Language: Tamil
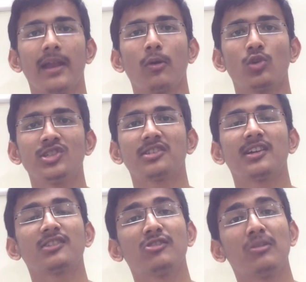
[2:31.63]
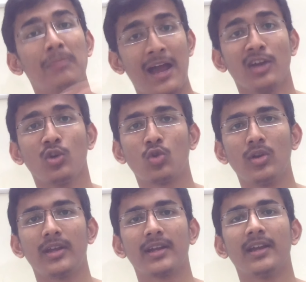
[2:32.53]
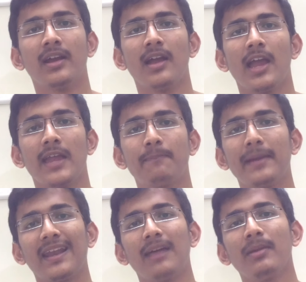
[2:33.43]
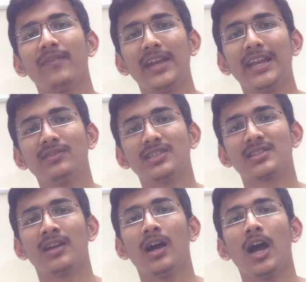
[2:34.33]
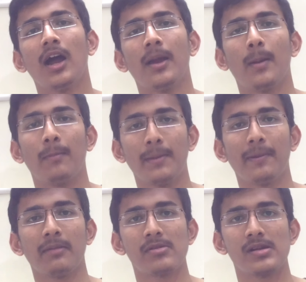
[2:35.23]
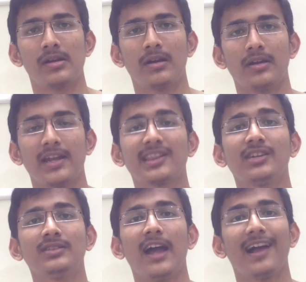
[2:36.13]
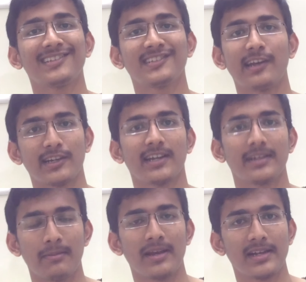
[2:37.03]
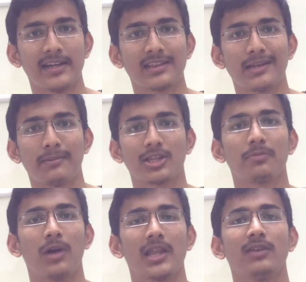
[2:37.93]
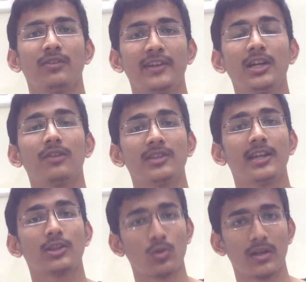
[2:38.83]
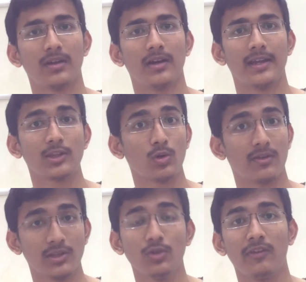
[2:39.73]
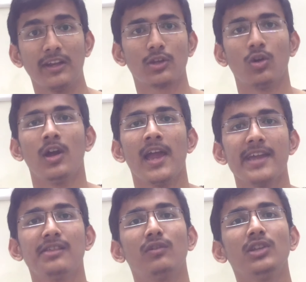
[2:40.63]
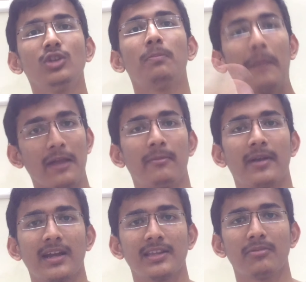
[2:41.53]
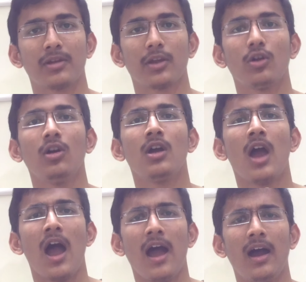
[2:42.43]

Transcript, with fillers: ஏன்னா கொஞ்சம் ஸ்டார்ஸ் வந்து பிளாக் ஹோல்குள்ள இருக்கு இப்ப எல்லாமே வெளியில வந்துச்சுன்னா இப்ப நம்ம இடத்துக்கு வந்து ஆஸ்ட்ராய்ட் அட்டாக் நம்ம நிறைய இடத்துல பார்த்திருக்கோம் அதாவது விண்கல் வந்து எடுத்துக்குள்ள எடுத்துக்குள்ள வந்து விழுந்துடும் இது வந்து இன்னும் பல மடங்கு அதிகமா இருக்கும்